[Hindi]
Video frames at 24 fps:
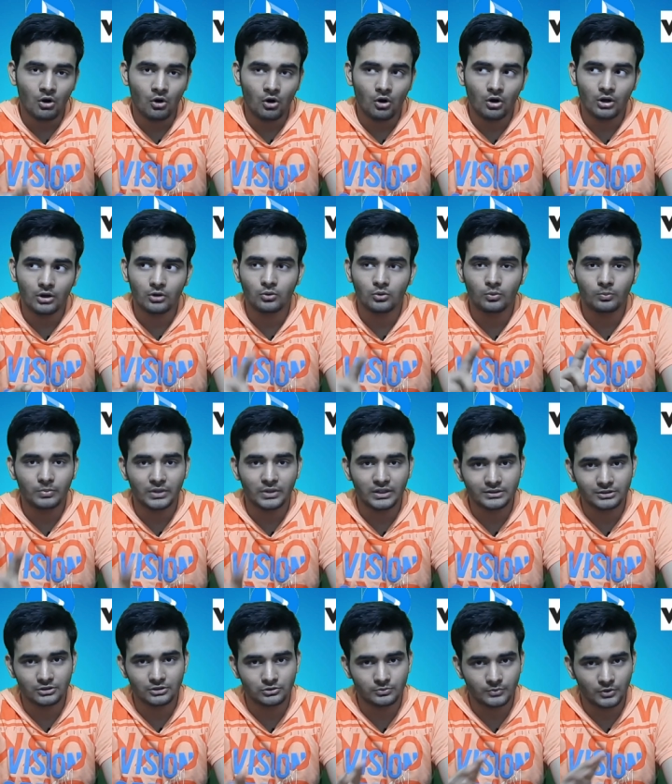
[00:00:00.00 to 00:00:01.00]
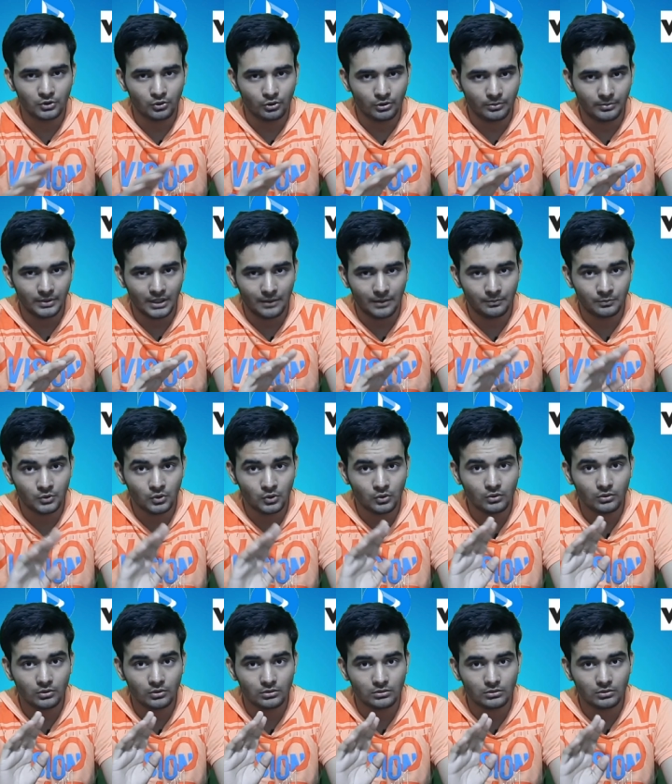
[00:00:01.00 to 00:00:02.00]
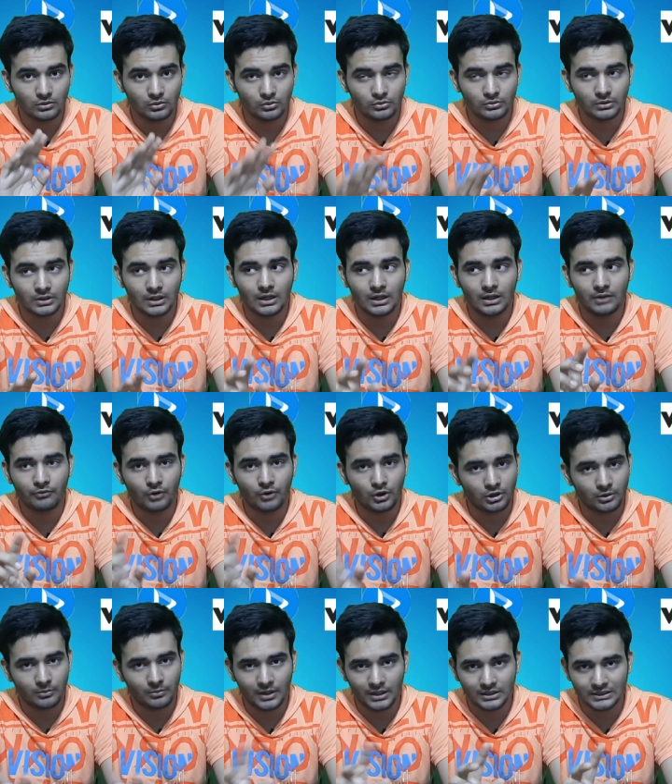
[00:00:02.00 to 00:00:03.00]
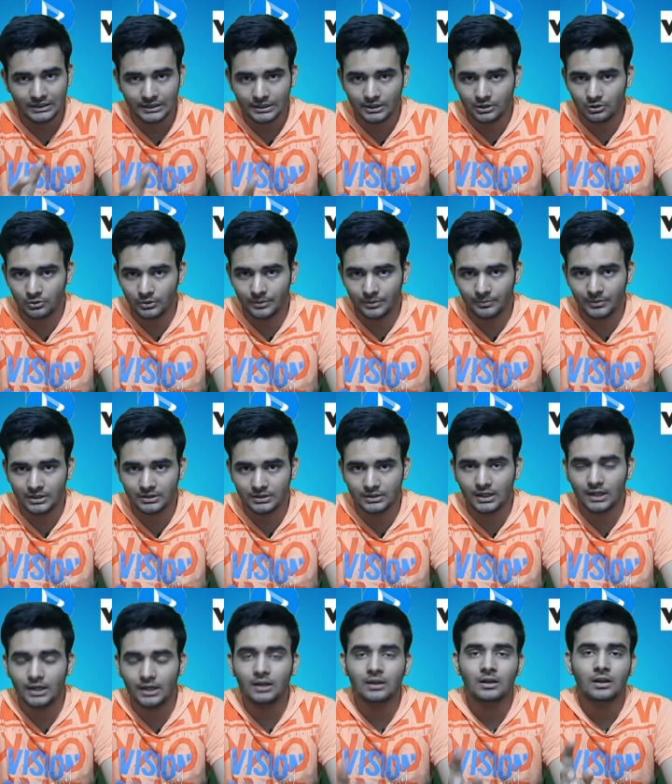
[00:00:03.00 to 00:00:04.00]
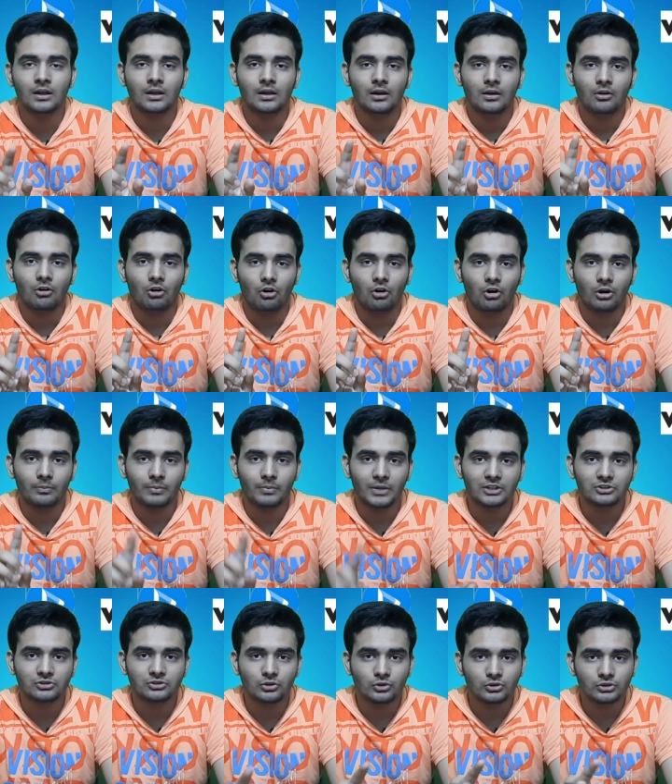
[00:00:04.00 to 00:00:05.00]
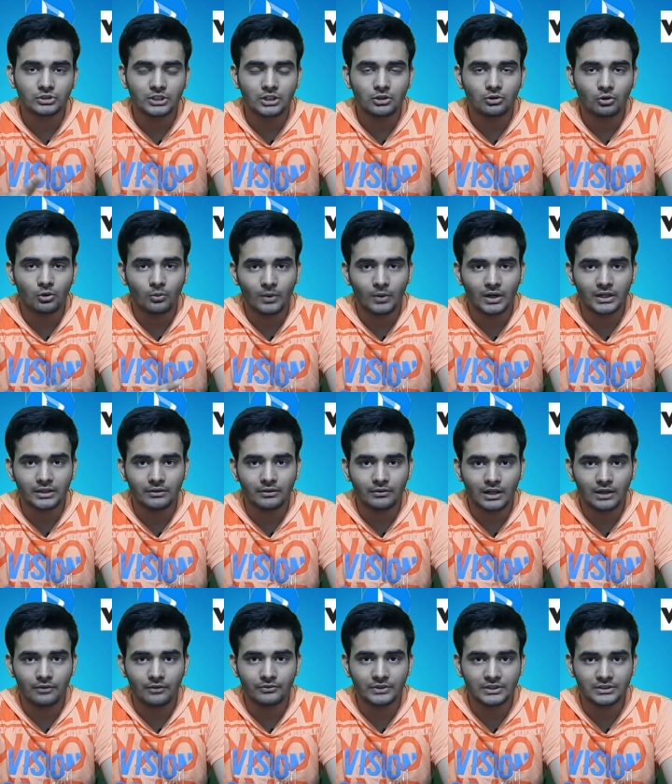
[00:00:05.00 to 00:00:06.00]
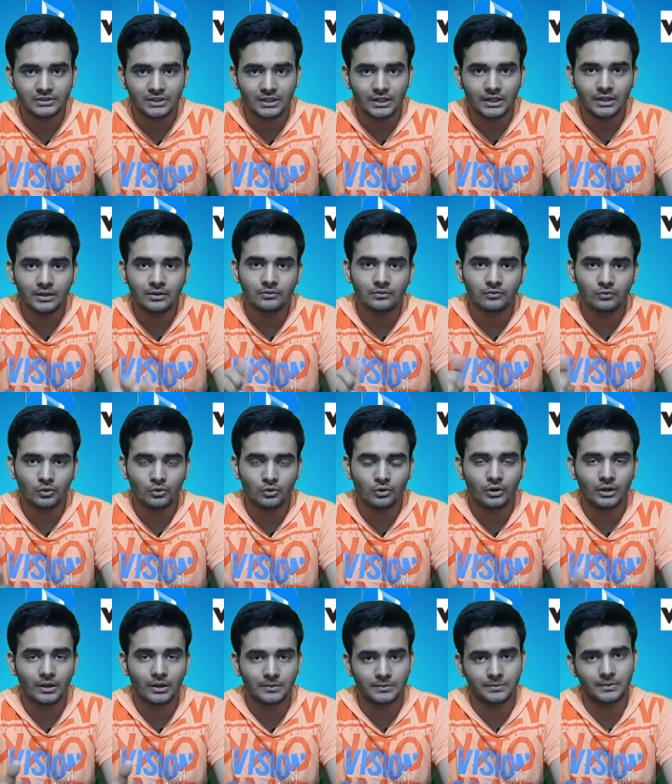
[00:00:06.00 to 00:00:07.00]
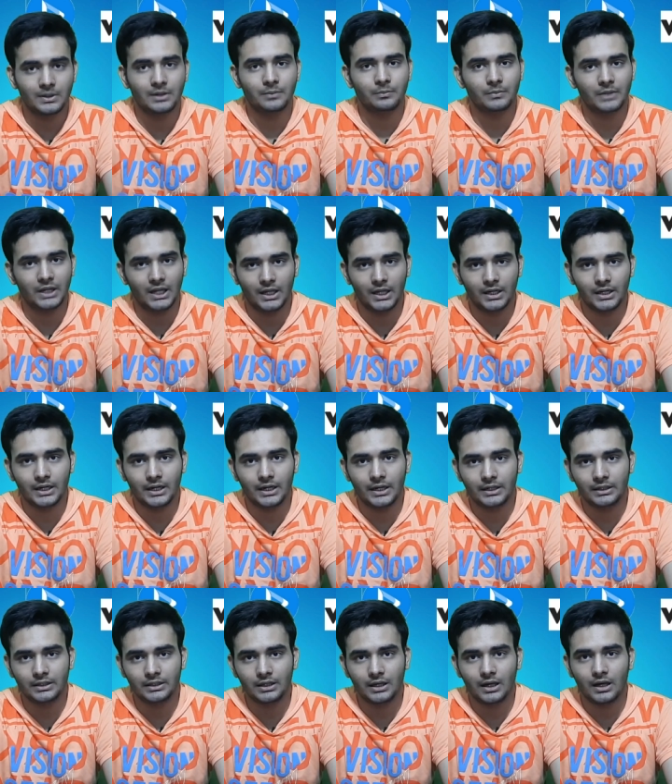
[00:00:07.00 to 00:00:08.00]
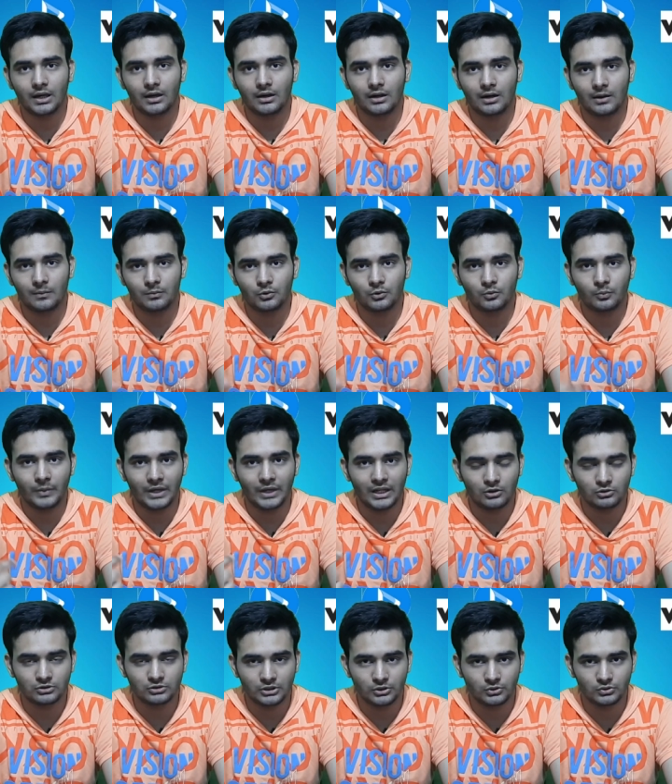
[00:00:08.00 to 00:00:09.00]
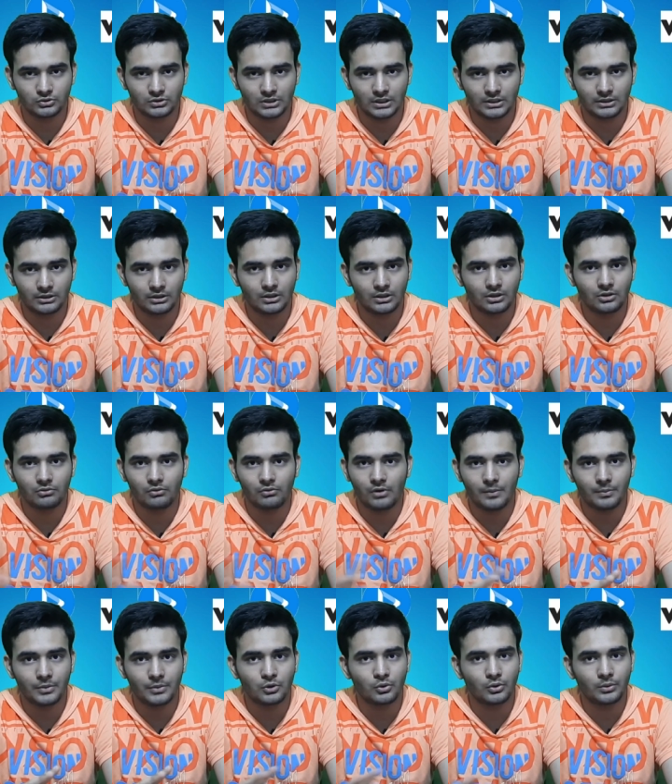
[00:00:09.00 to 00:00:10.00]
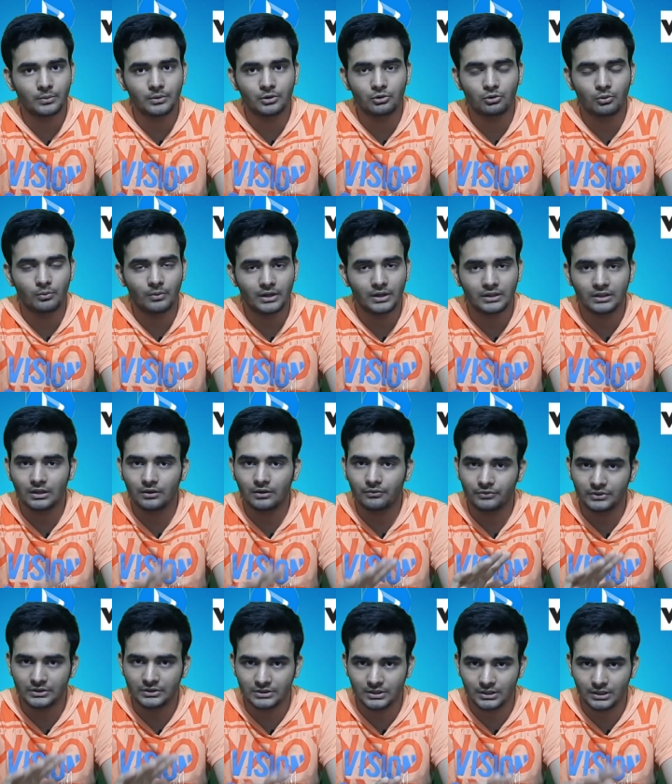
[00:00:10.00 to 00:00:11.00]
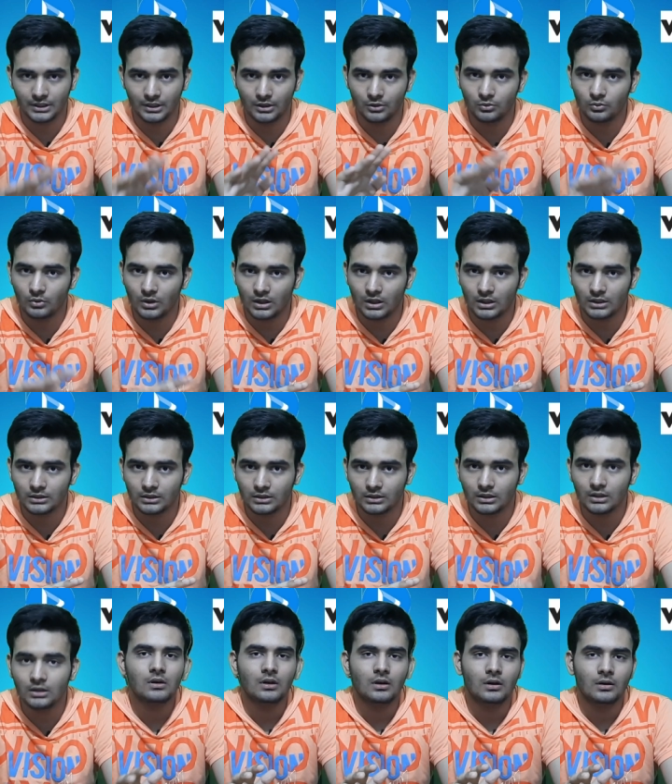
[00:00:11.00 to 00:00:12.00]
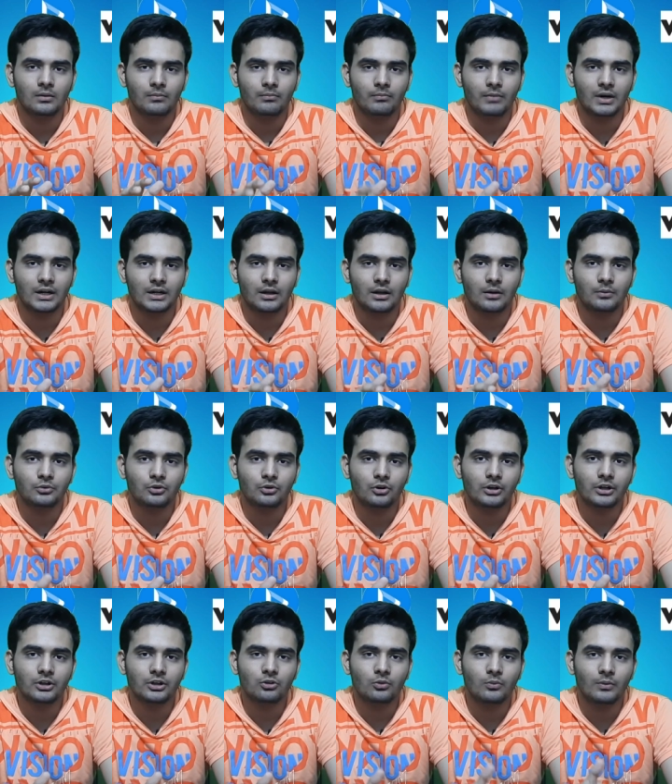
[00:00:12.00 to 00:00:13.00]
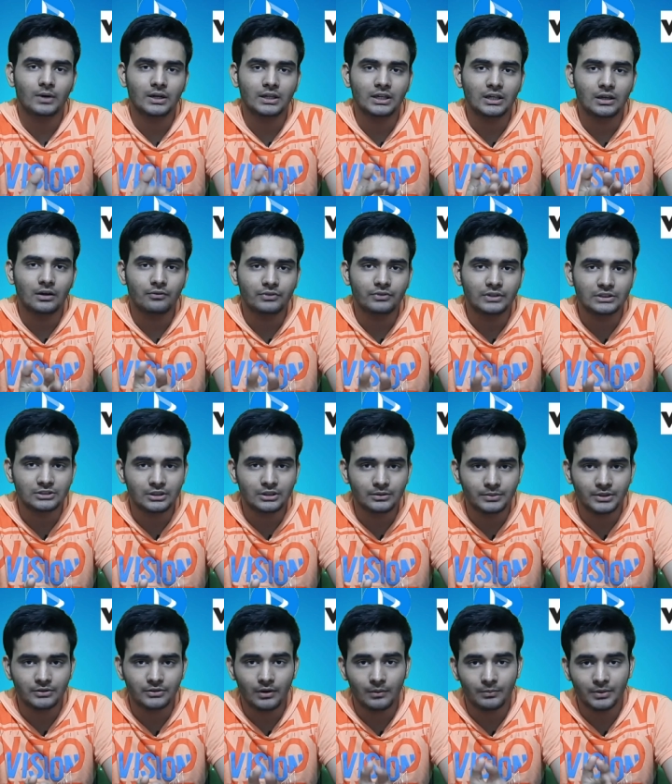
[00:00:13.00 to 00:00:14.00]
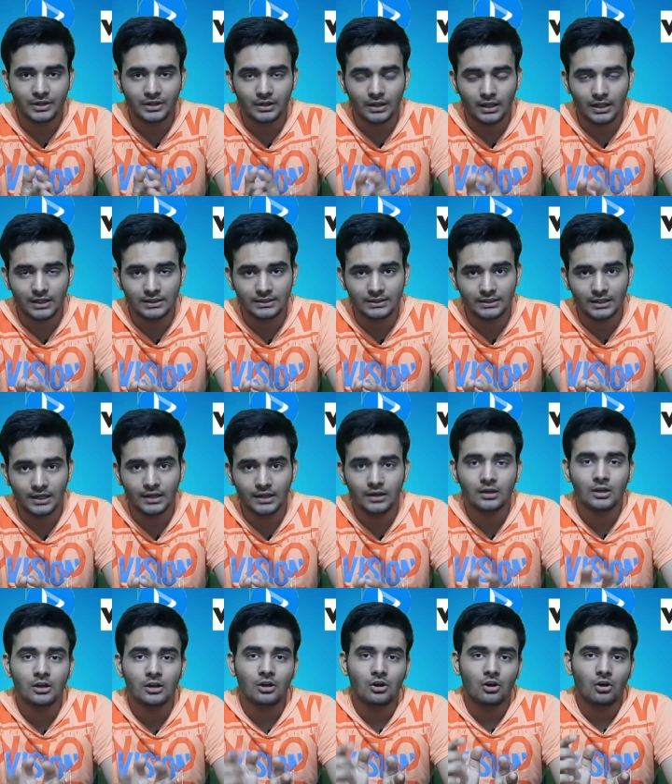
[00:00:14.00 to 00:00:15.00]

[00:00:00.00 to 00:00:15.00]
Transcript: और ऊपर से उसमें कोई भी आपको उनका वाटर देखने को नहीं मिलता है और प्लस जो उसकी क्रोमा की वाला फीचर है वो उन्होंने अभी मतलब नया नया ऐड किया है अगर आप लोग पहले से यूज़ करते थे तो वहाँ पर कोई भी क्रोमा की का फीचर नहीं हुआ करता था बट अब उन्होंने क्रोमा की का फीचर भी वहाँ पर डाल दिया है